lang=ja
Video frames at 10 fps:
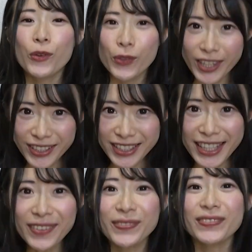私、
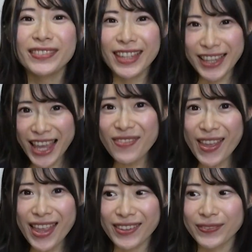ただい
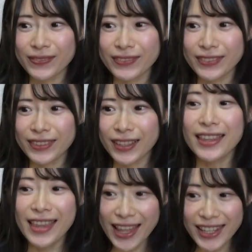
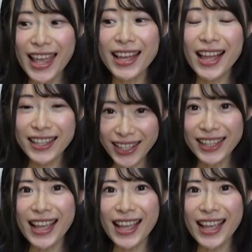ま、成り上がり、